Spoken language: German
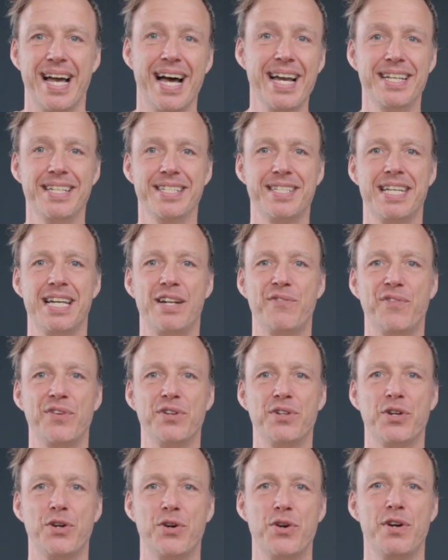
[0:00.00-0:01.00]
Hi, hier ist Gerd
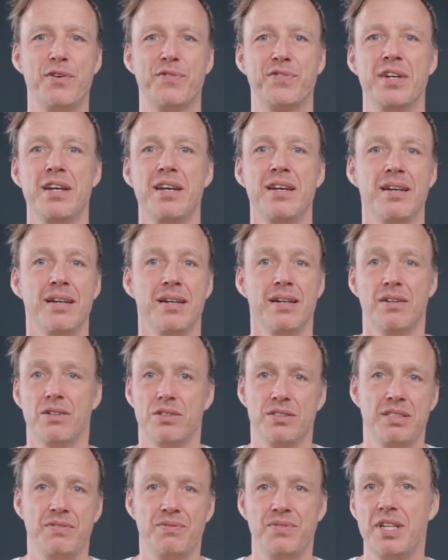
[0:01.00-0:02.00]
von Curved.
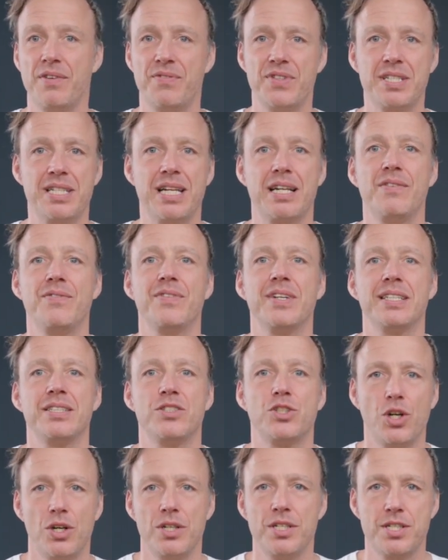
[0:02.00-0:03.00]
Und wie ihr wisst, hatten wir
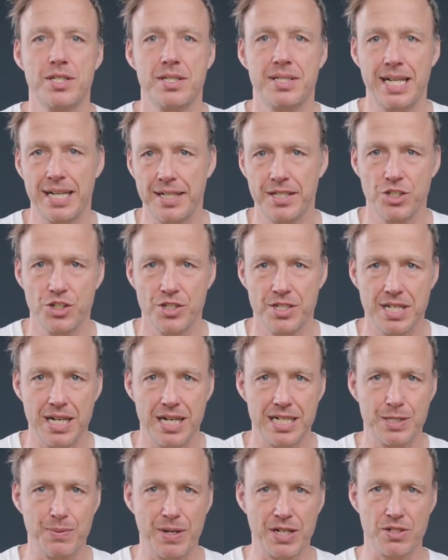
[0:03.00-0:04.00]
ein tolles technisches
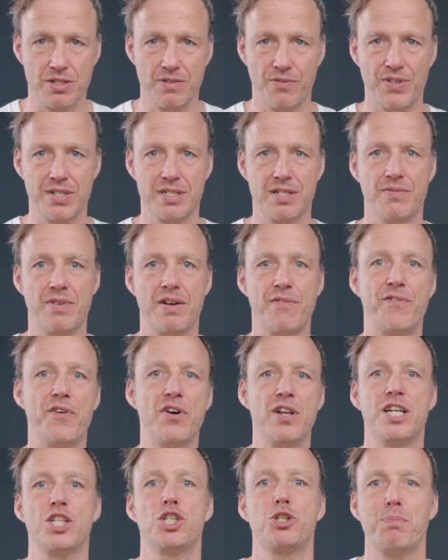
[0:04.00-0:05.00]
Jahr. 2014 war
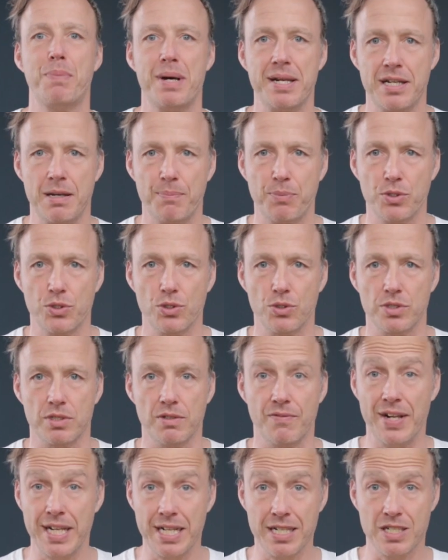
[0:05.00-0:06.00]
voller spannender
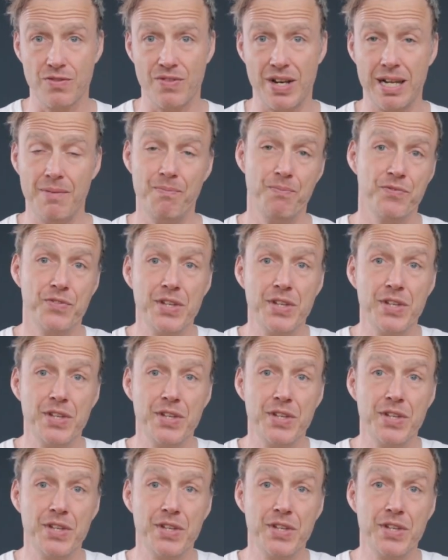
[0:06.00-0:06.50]
Produkte. Welches waren?